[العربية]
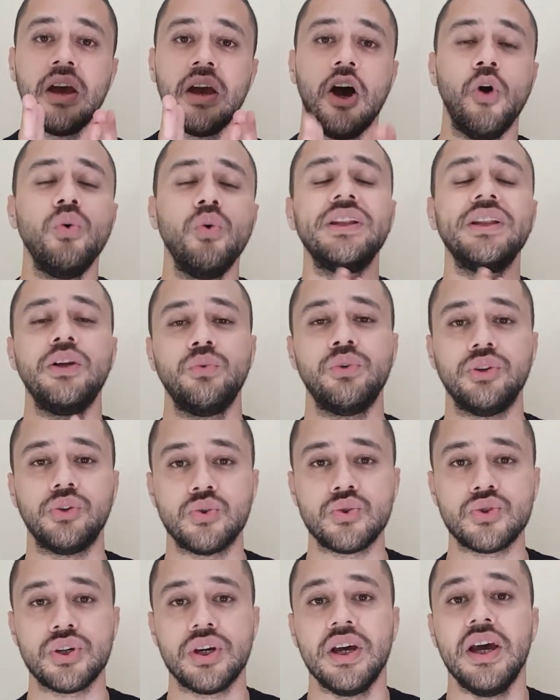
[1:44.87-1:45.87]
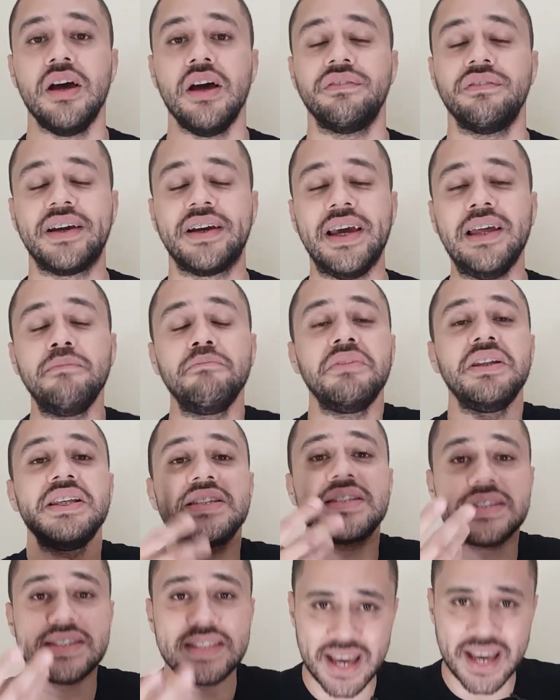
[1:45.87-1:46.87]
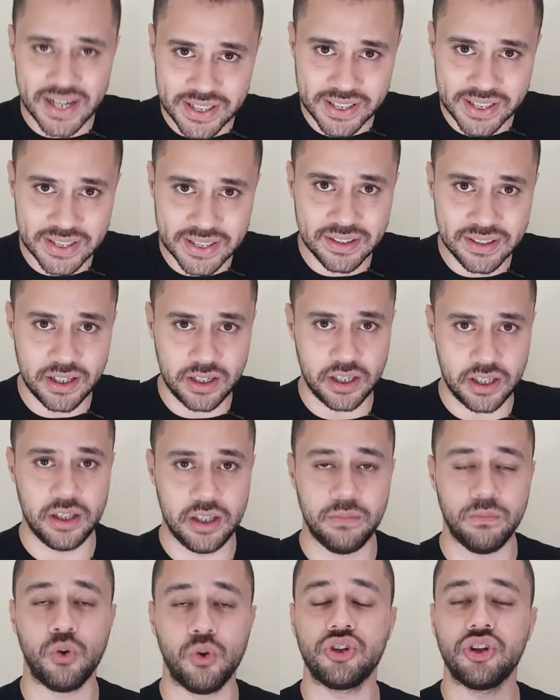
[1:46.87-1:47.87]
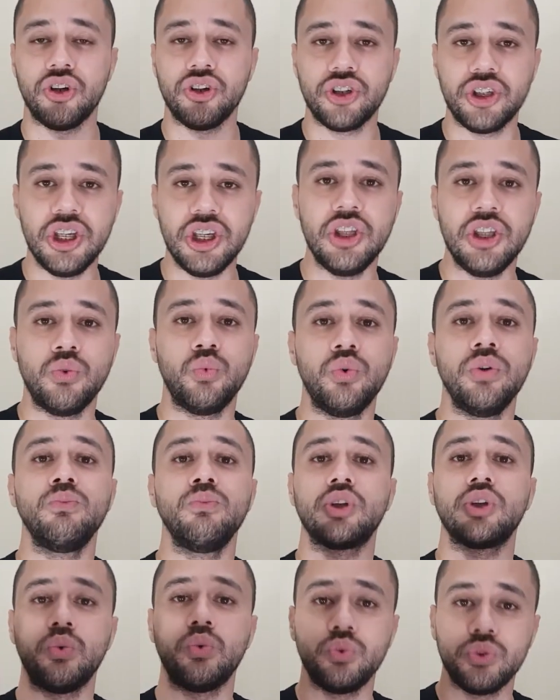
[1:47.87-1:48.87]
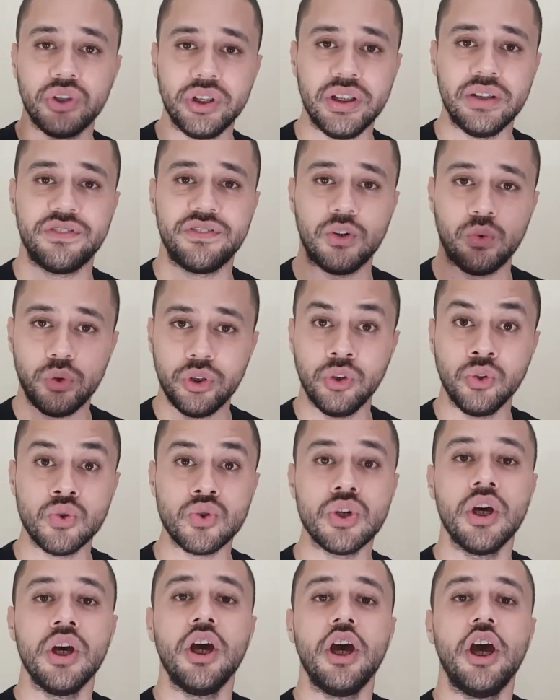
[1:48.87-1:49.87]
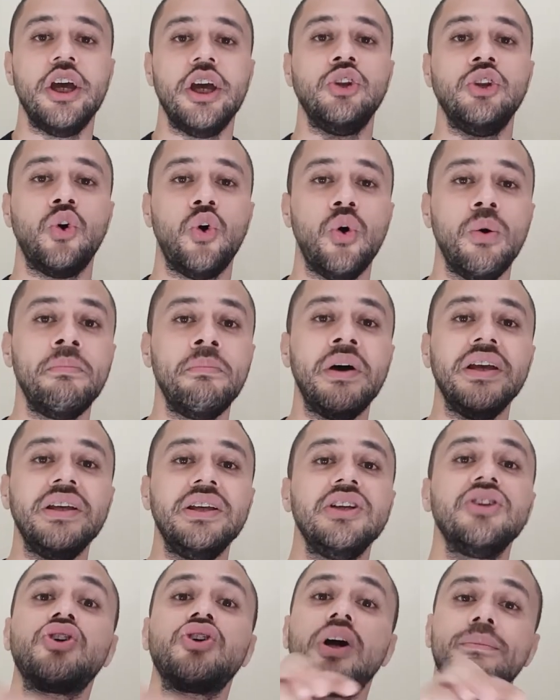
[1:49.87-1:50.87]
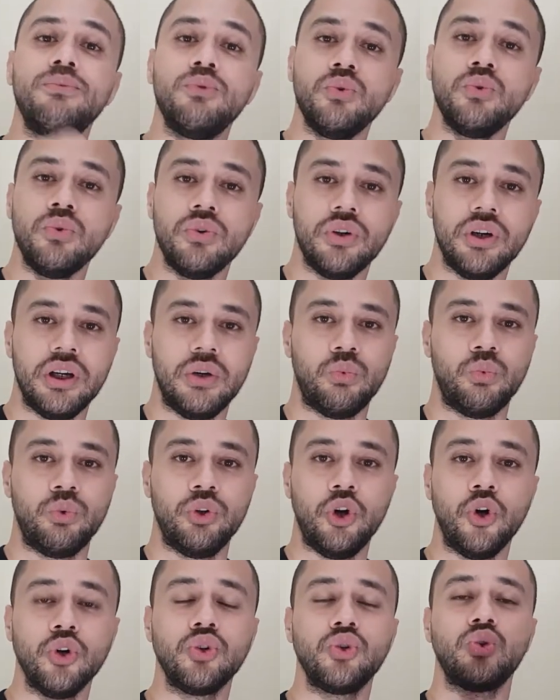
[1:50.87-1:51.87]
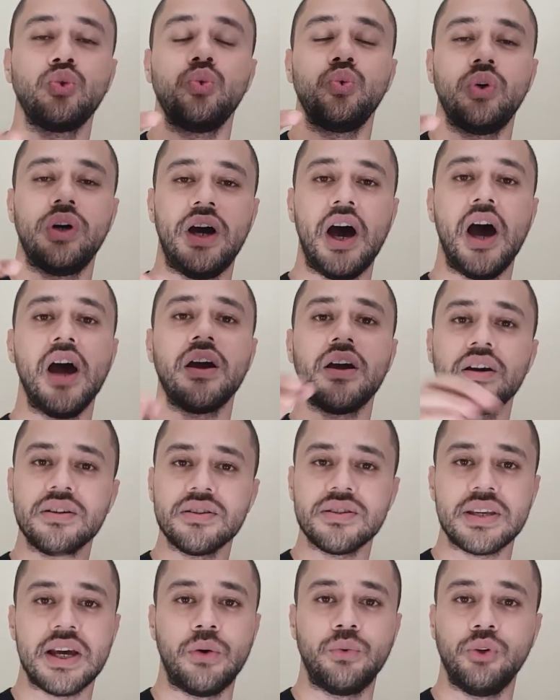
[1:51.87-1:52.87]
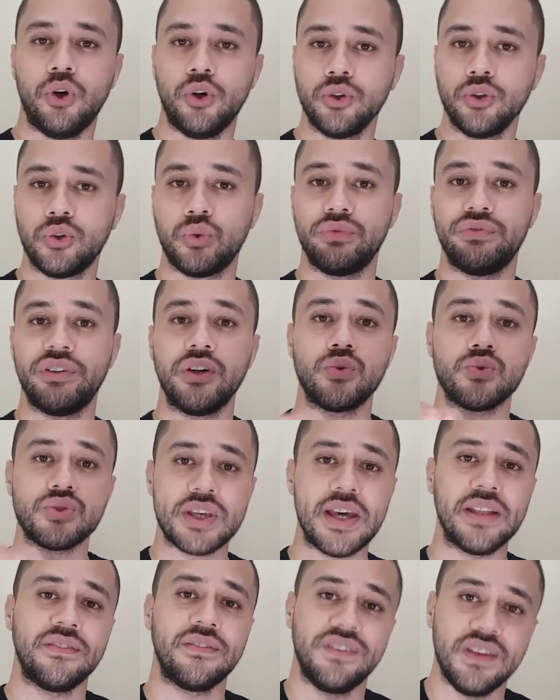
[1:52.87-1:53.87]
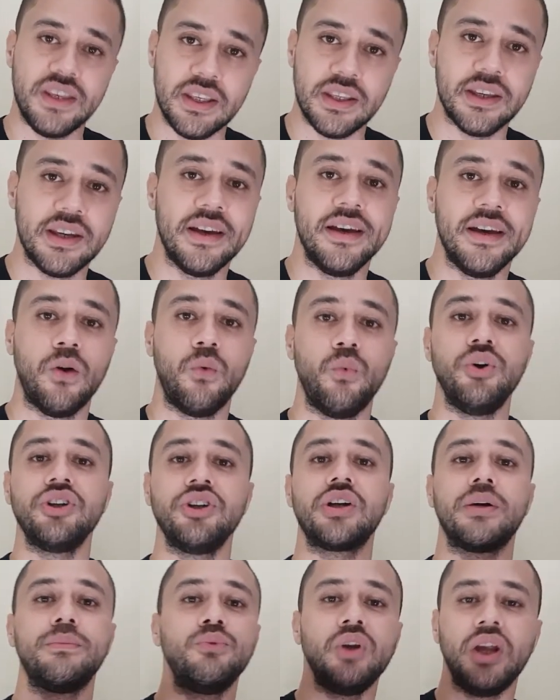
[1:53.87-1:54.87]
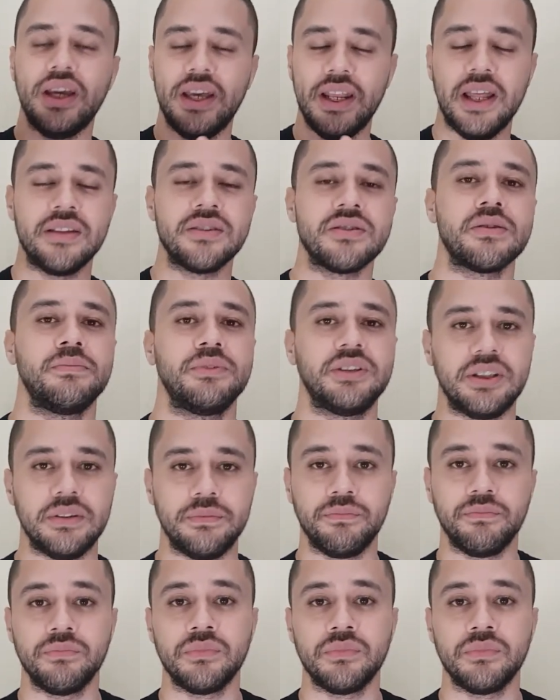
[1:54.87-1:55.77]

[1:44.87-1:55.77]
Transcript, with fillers: هو ده الويندوز فكان من السهل جدا المخترقين والمطورين في الويندوز ان هم يضربوا ويحطوا هاكرز او يحطوا فيروسات فيه ويضربوا لك الانظمه دي